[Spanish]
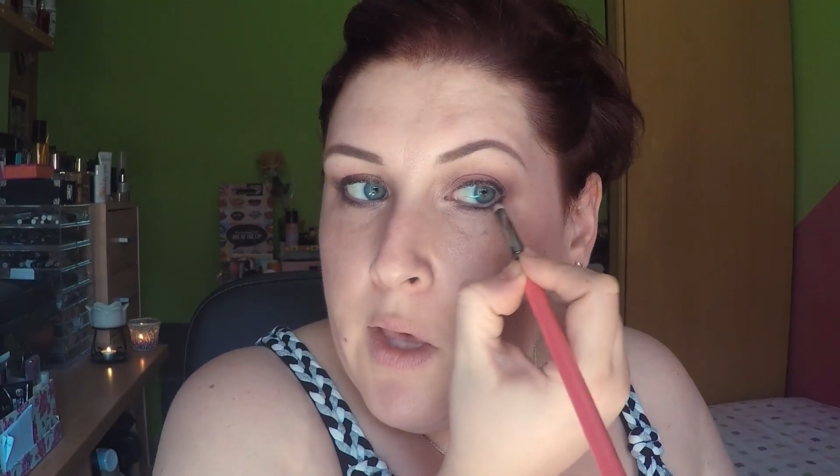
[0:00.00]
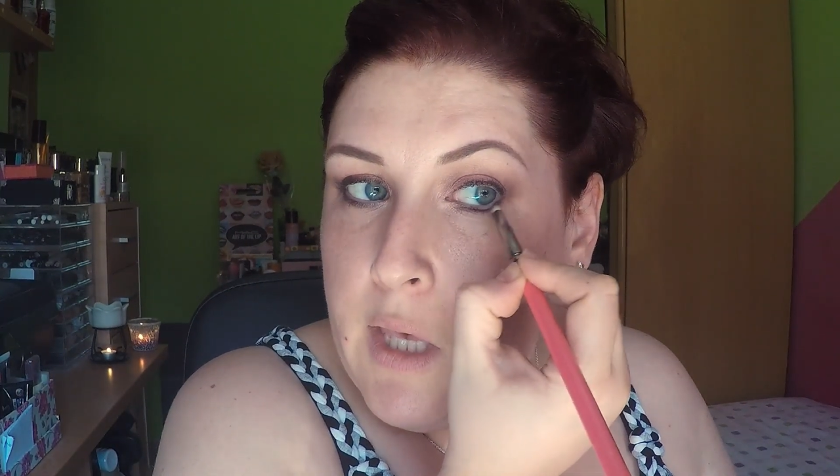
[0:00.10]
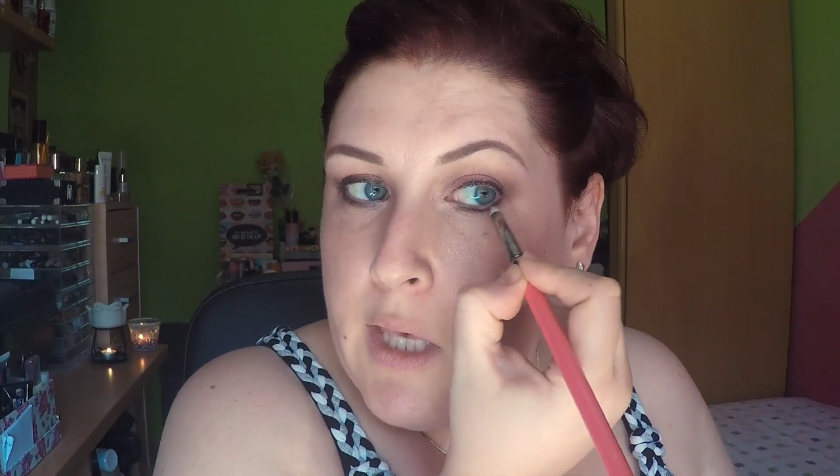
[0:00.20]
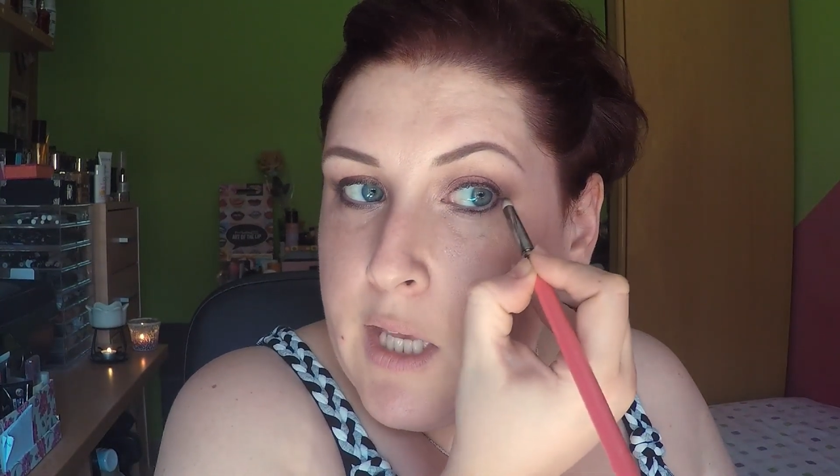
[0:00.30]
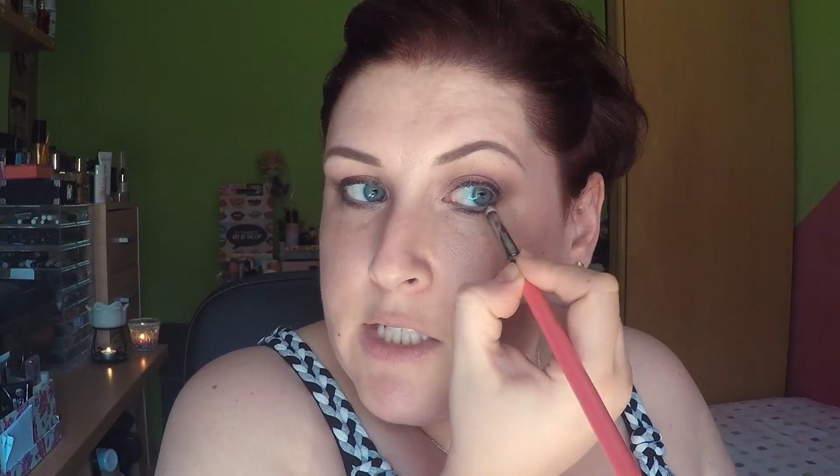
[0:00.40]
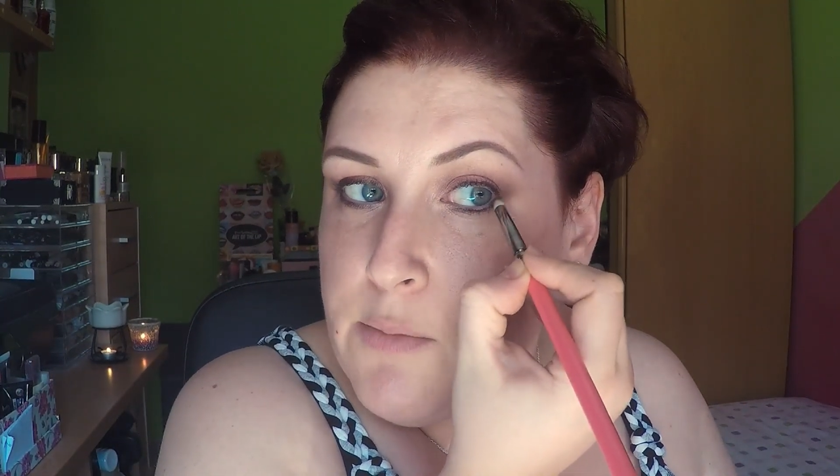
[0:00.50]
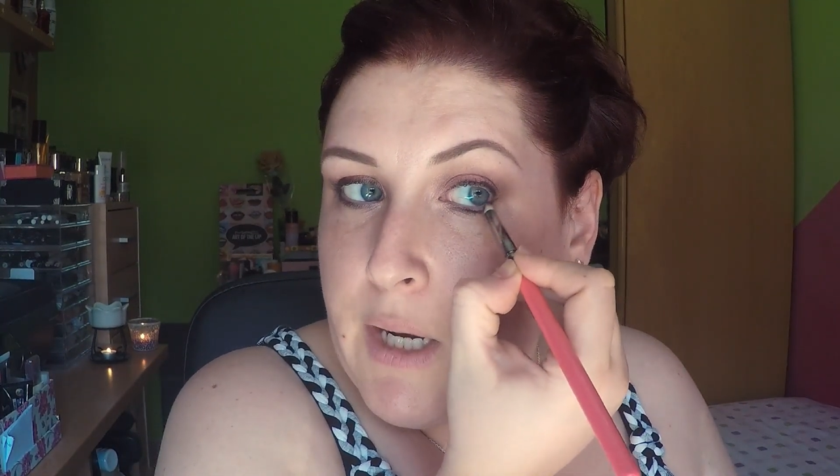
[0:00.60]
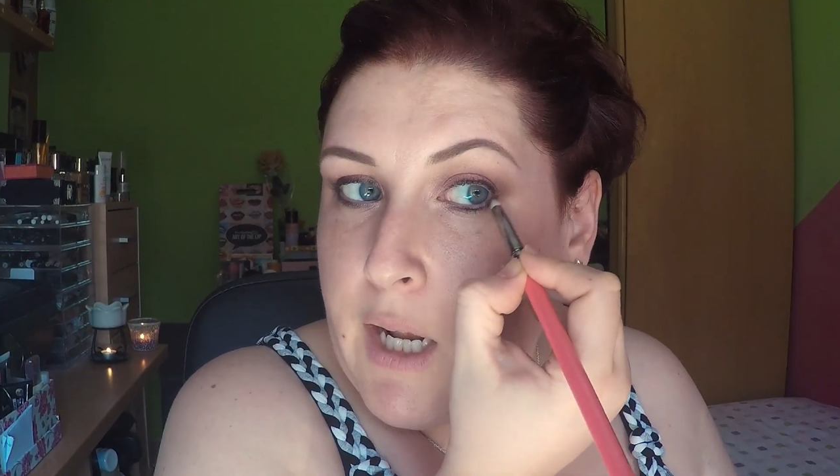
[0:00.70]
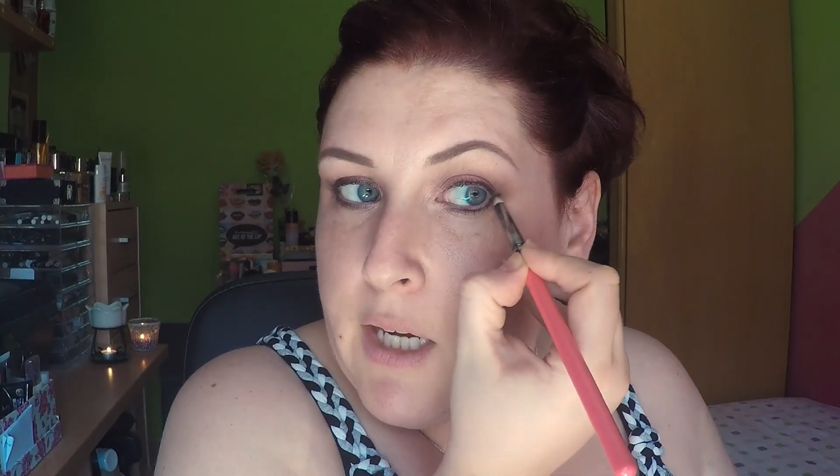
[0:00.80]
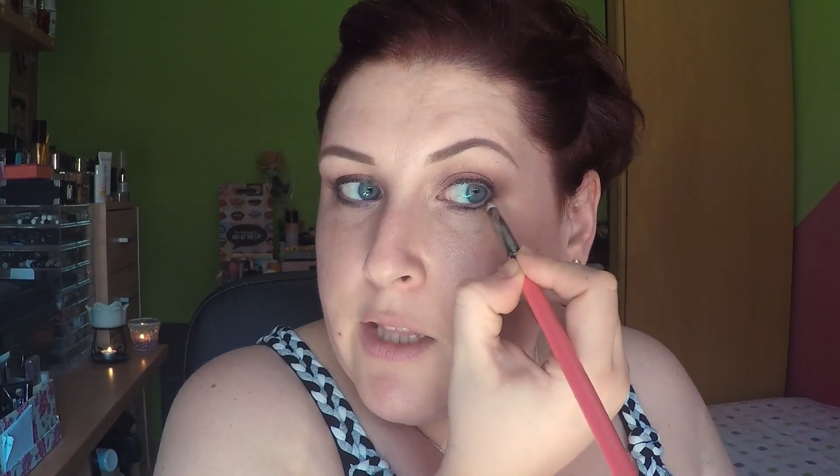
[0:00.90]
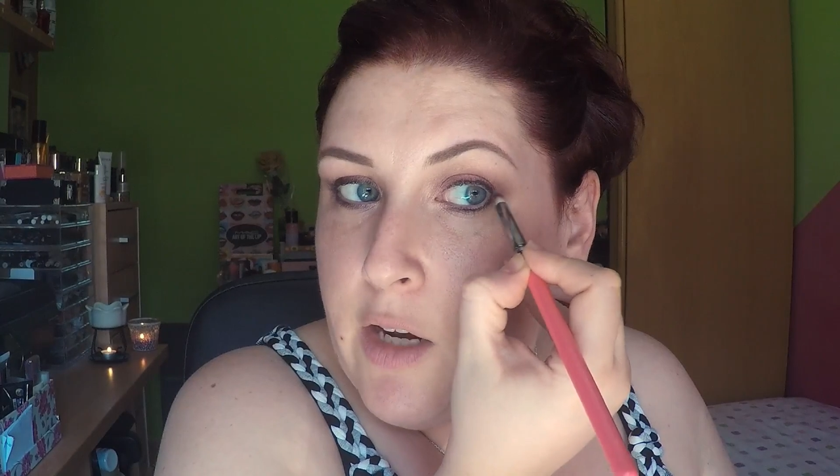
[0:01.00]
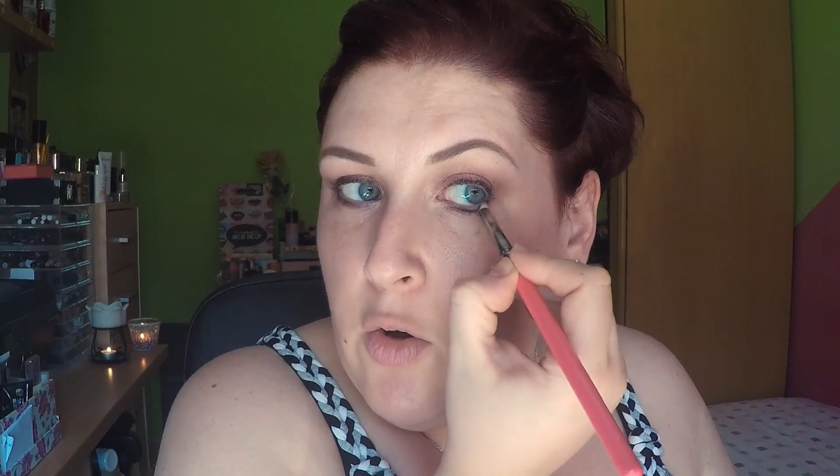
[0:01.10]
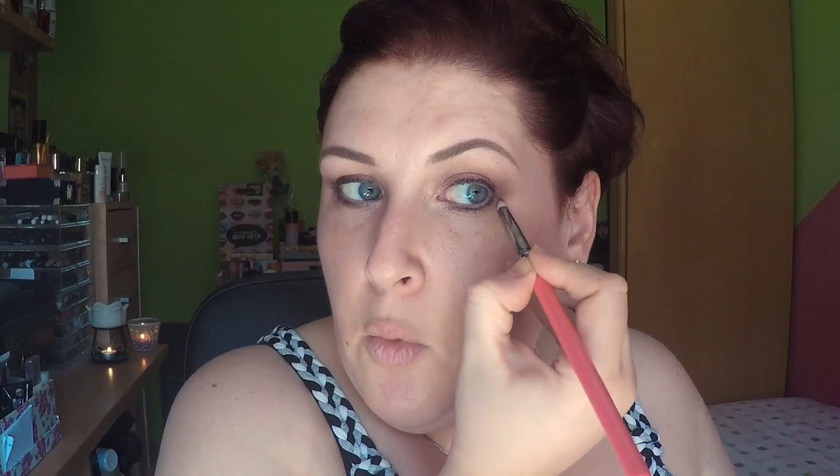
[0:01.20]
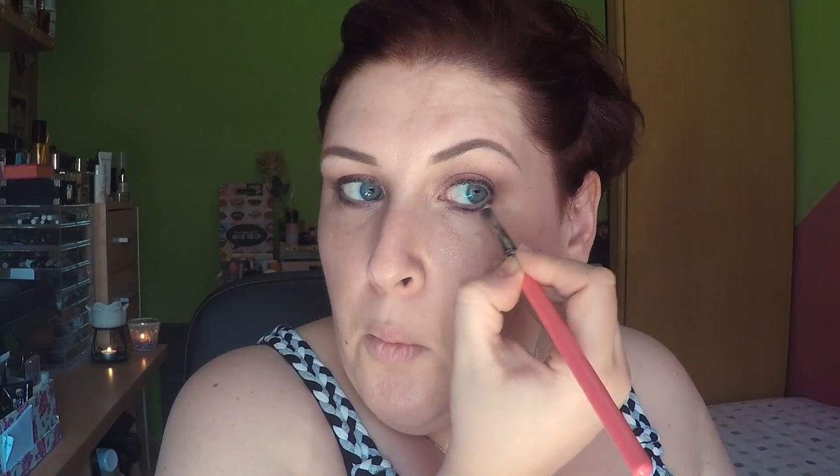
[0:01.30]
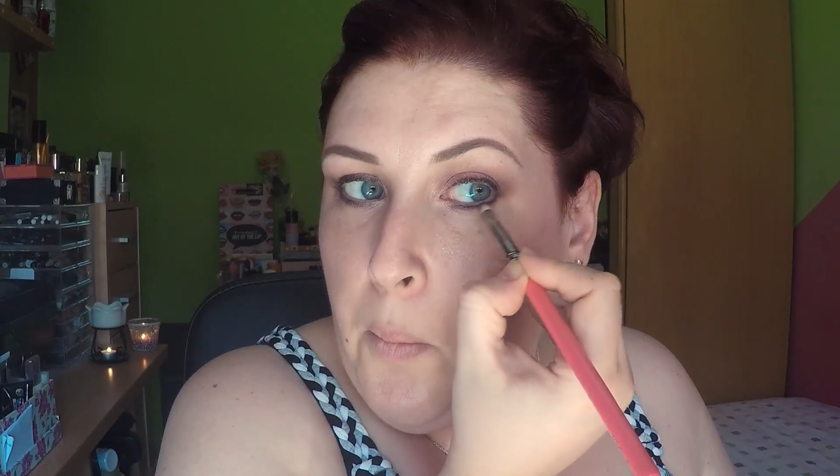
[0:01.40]
y quieres
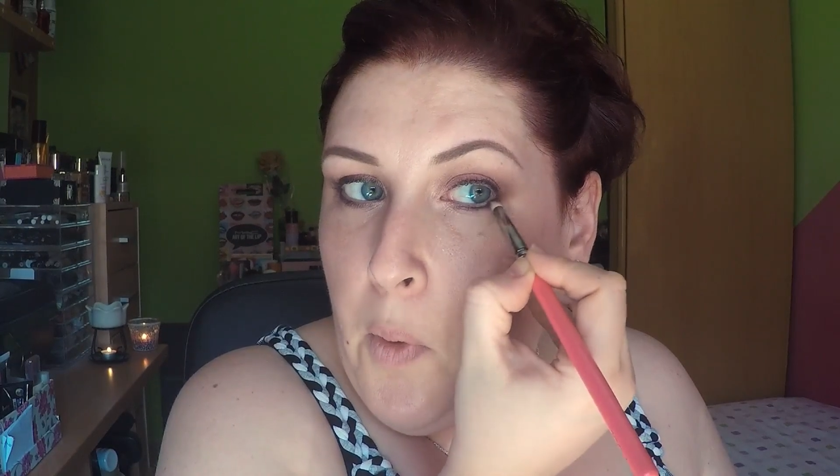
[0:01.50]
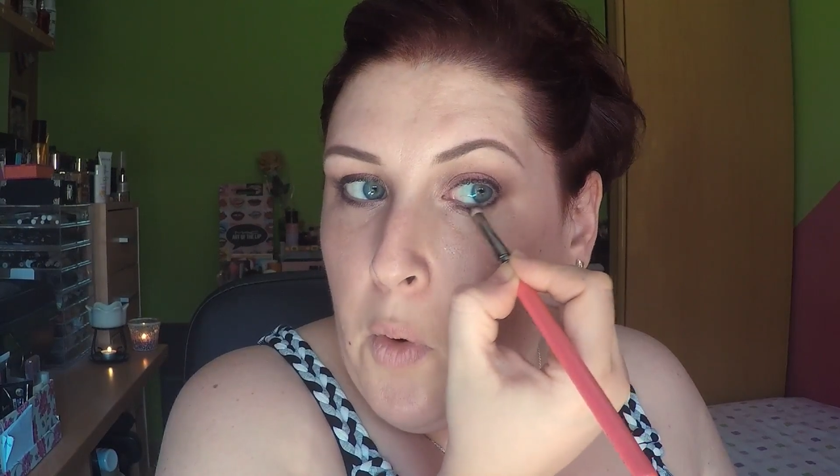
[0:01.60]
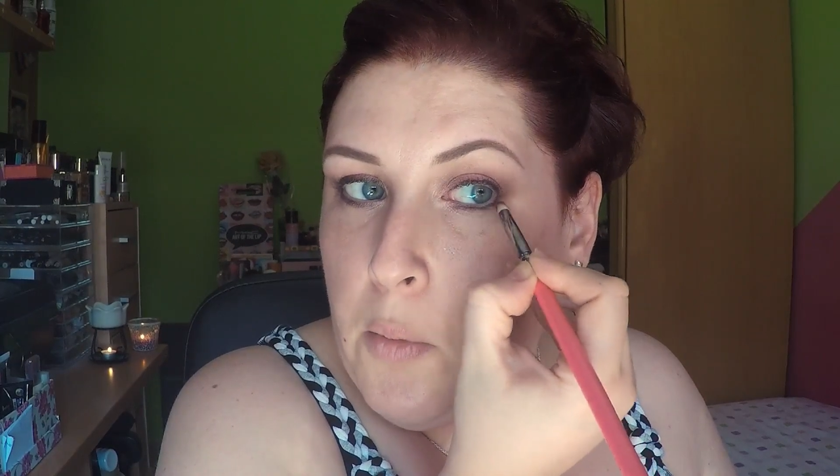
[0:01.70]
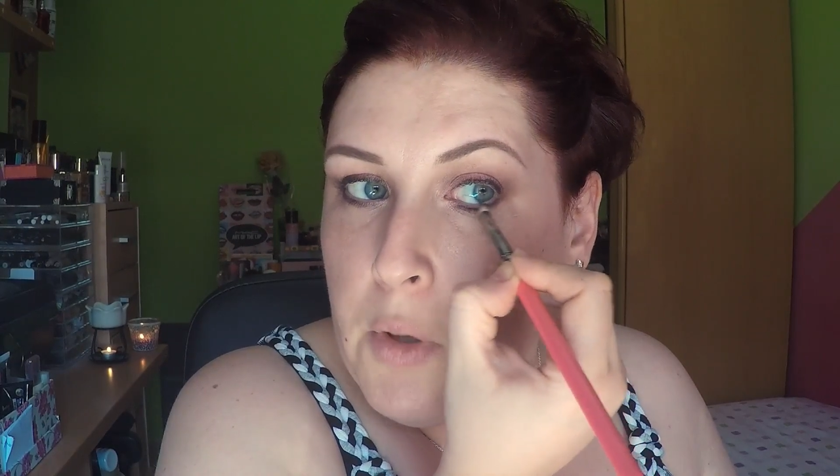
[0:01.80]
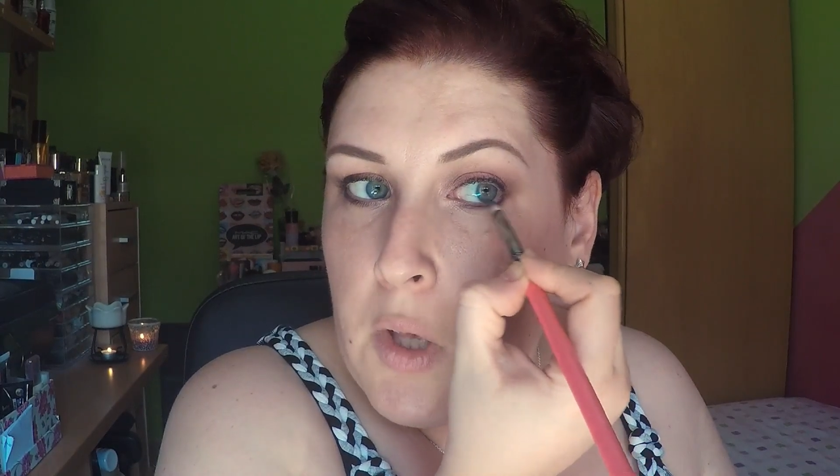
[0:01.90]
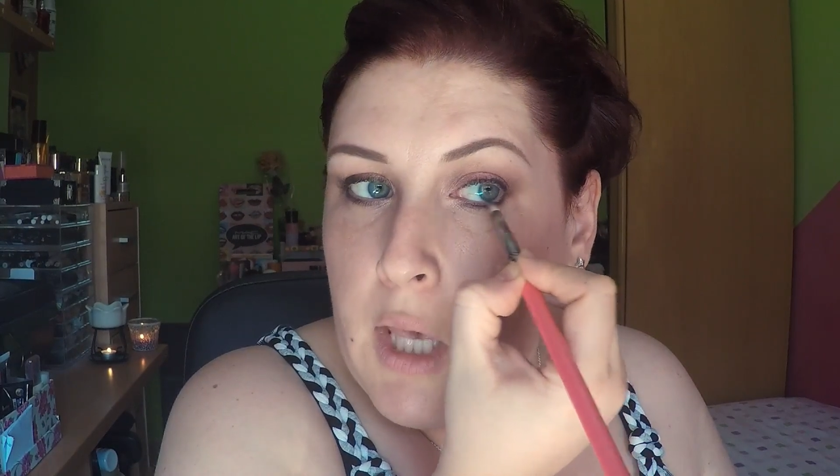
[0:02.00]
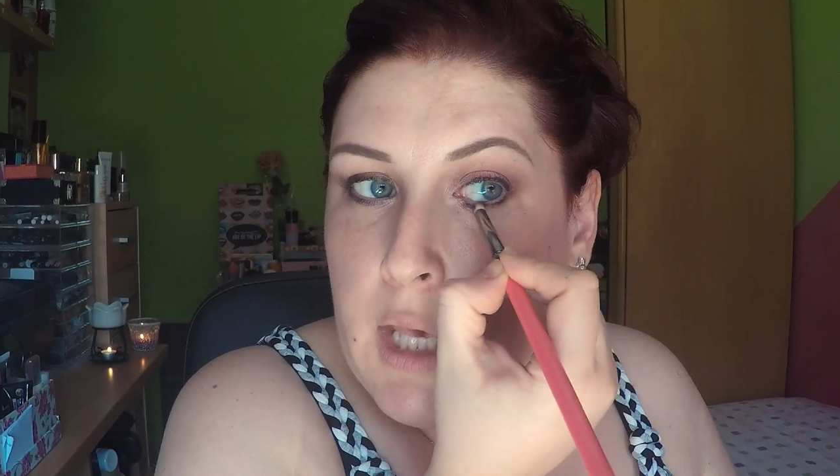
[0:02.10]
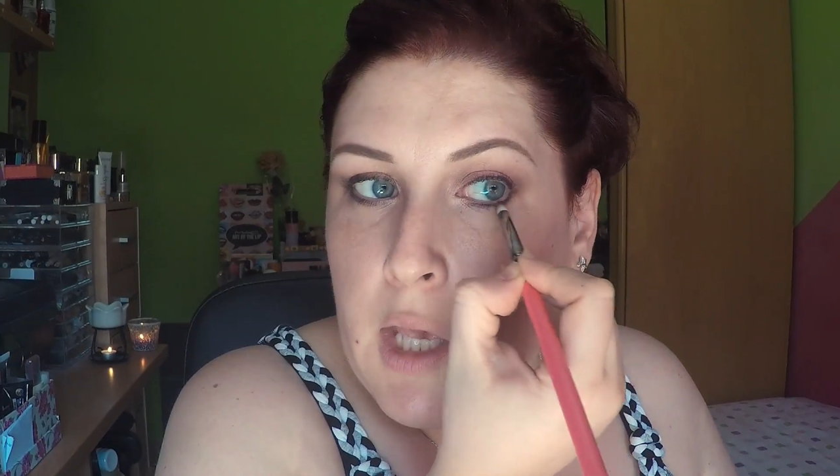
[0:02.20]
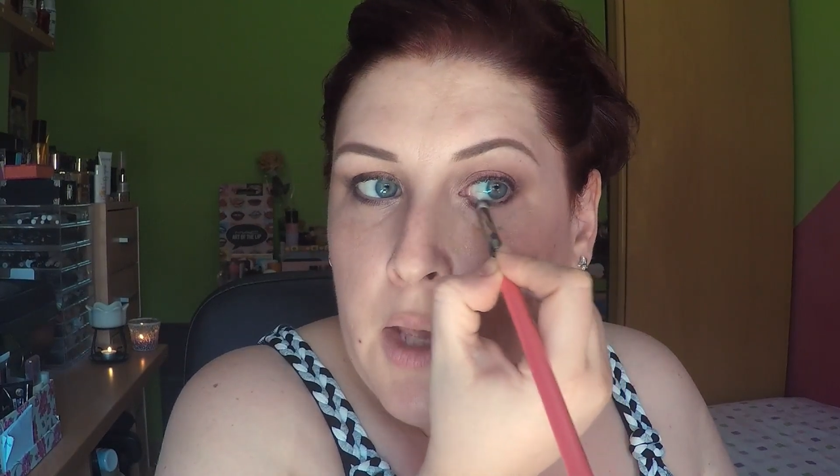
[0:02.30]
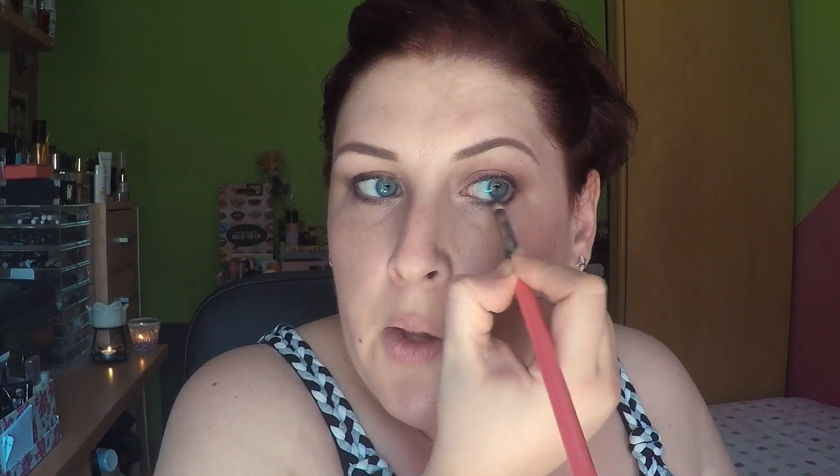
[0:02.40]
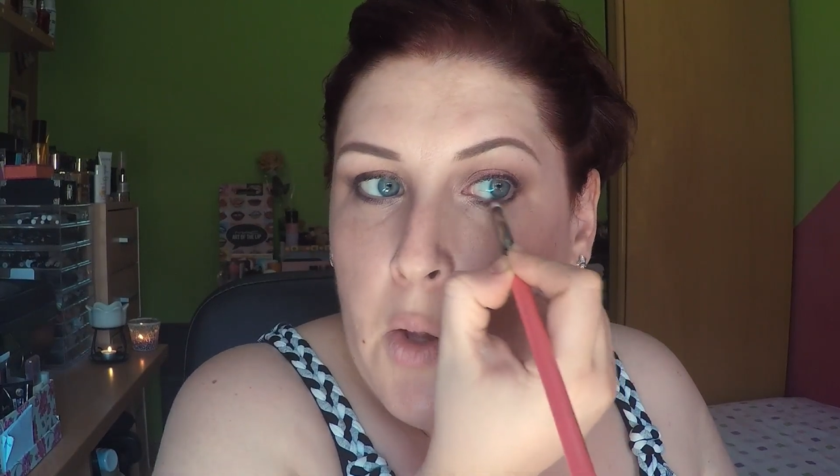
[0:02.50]
marcártelo un poco, porque